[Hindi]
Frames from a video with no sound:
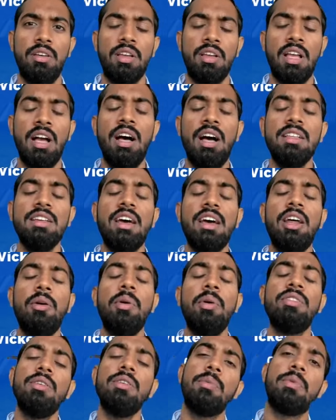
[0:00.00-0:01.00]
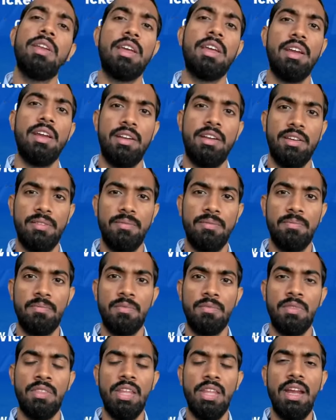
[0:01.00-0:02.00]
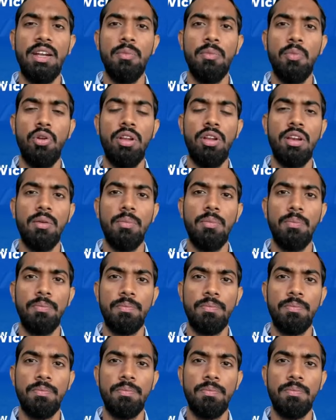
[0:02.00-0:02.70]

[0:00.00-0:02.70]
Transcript: कहाँ जा रहा है भाई साहब क्रिकेट नेट बॉलर